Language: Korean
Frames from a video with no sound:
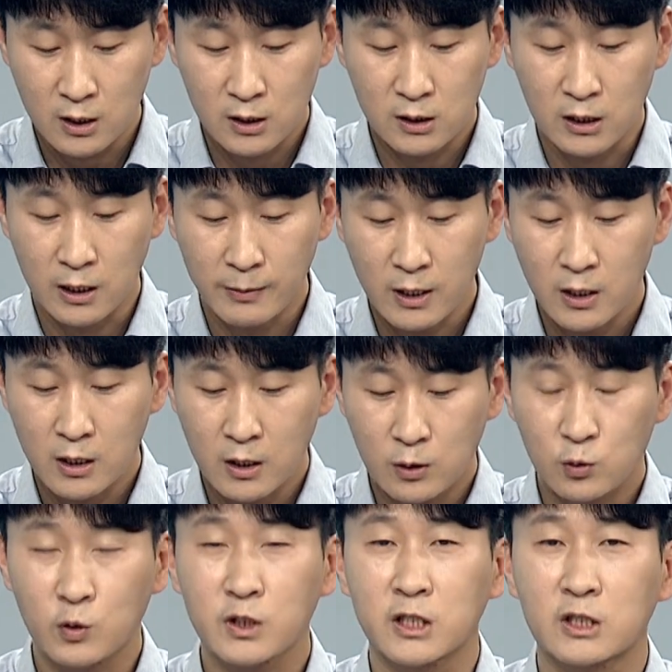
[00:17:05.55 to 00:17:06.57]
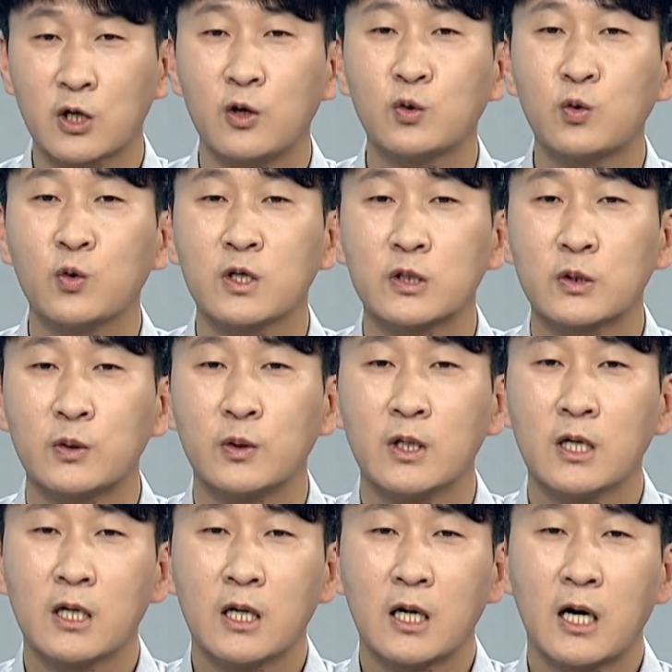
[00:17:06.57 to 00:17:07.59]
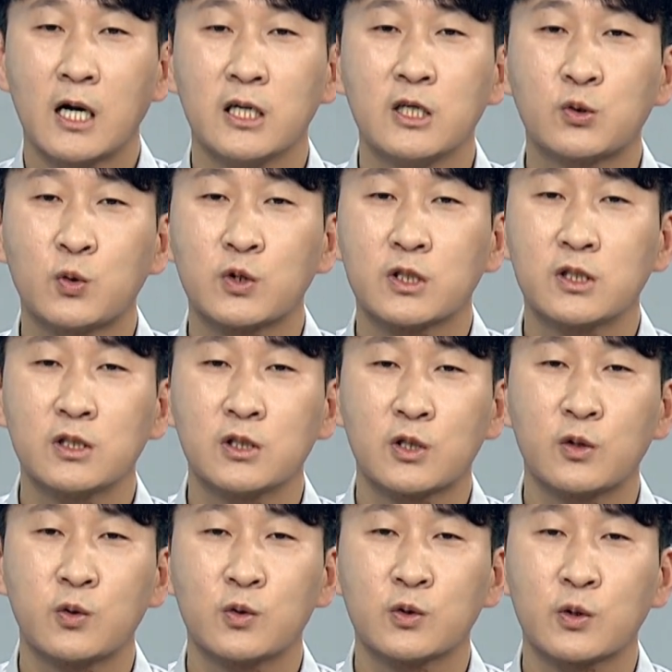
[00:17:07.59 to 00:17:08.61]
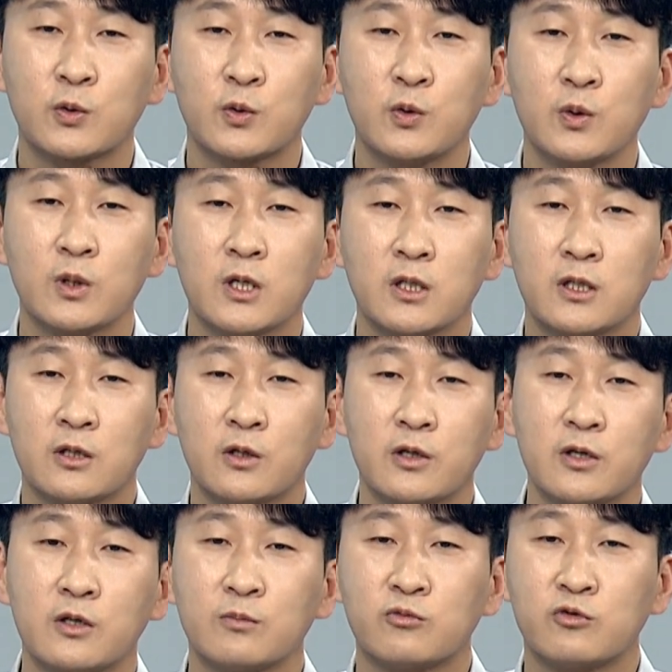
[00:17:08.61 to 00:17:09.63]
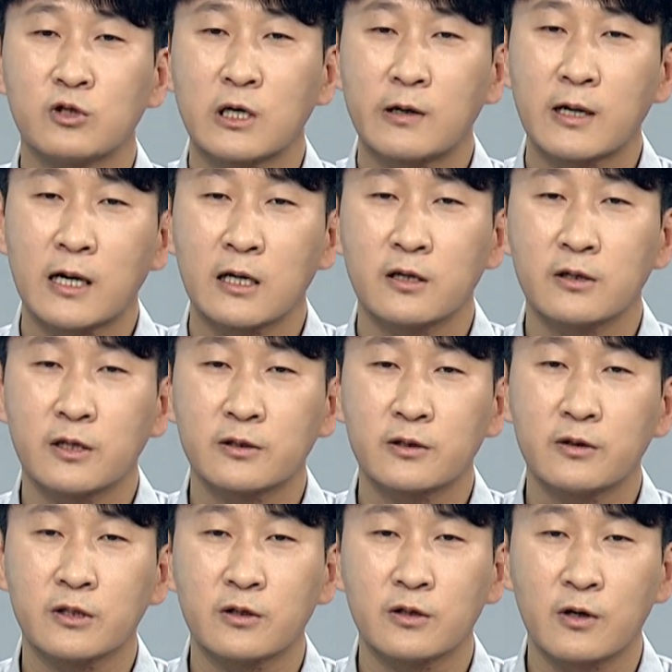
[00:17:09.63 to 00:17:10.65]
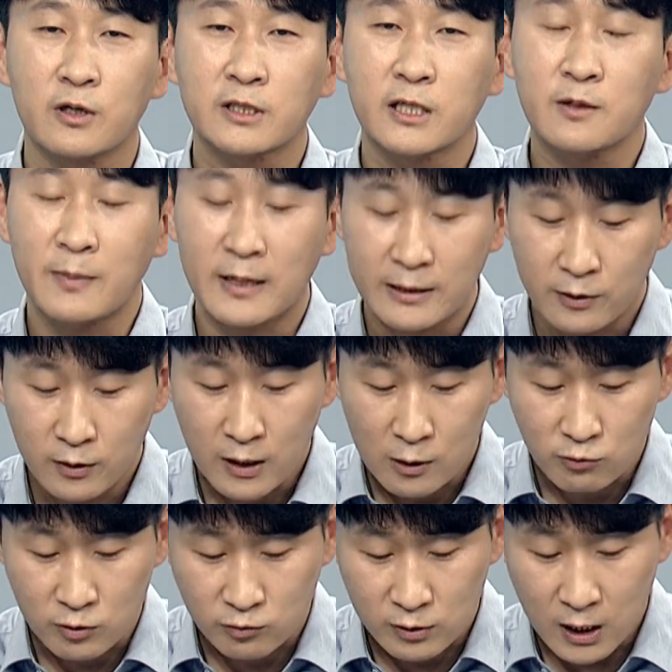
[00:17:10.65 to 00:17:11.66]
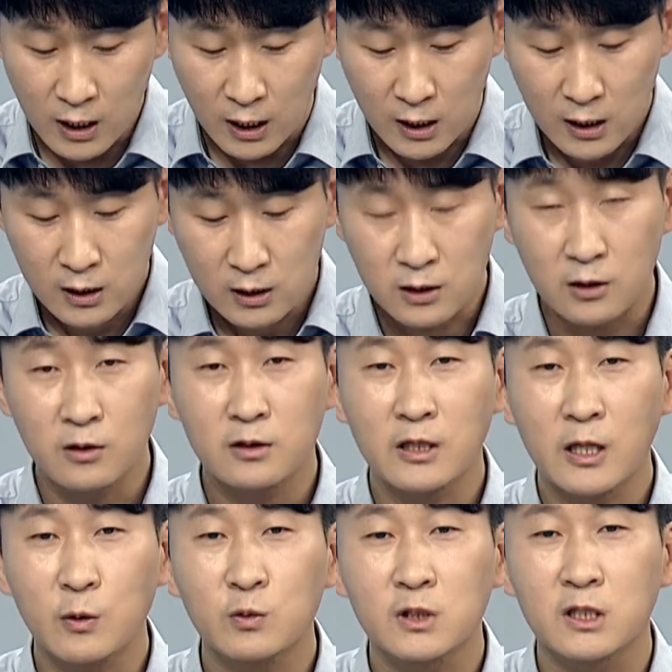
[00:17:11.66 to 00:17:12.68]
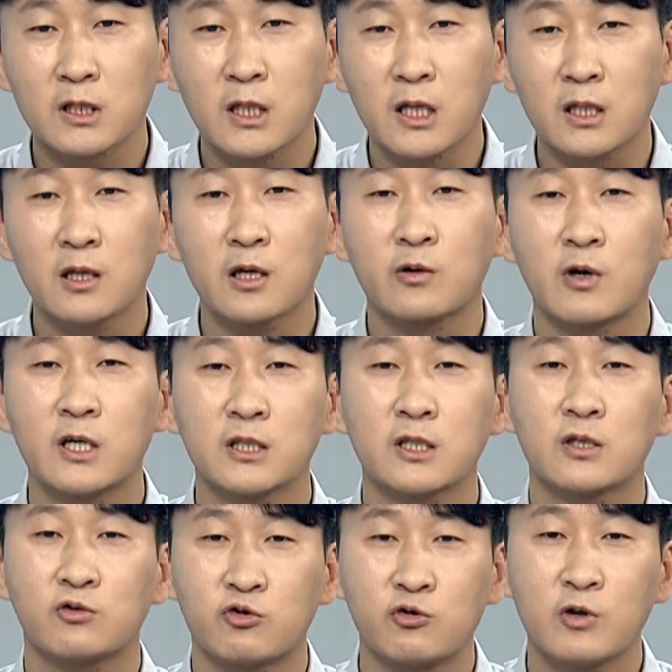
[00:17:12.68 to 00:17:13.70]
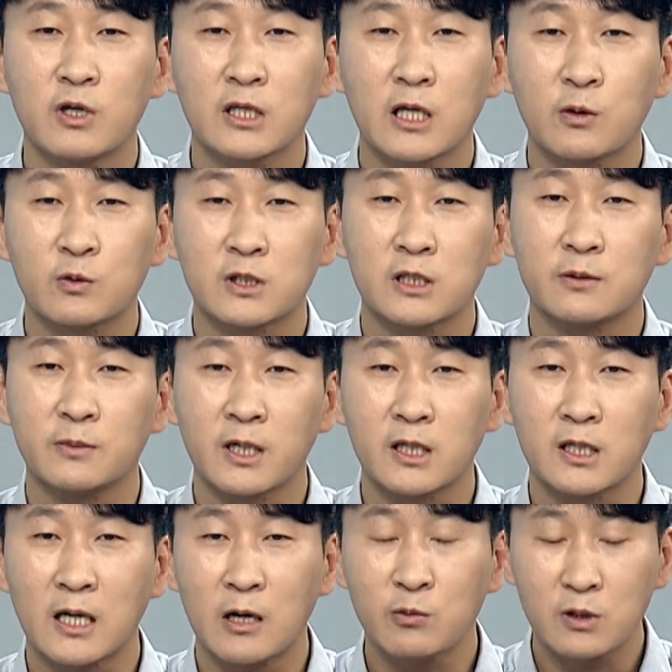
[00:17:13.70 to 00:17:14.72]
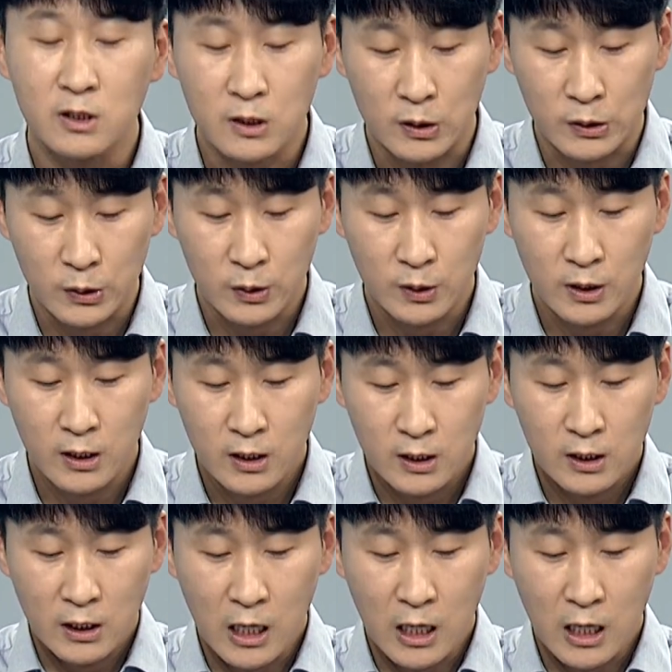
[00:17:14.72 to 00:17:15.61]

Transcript: 그 다음에 조직의 전통이죠. 아, 이 조직은 전통적으로 이러이런 문화와 관련돼서 이런 역사를 만들어가고 있구나 이런 내용들인데 이게 굉장히 중요하다고 지금 얘기를 하고 있는 거죠. 음.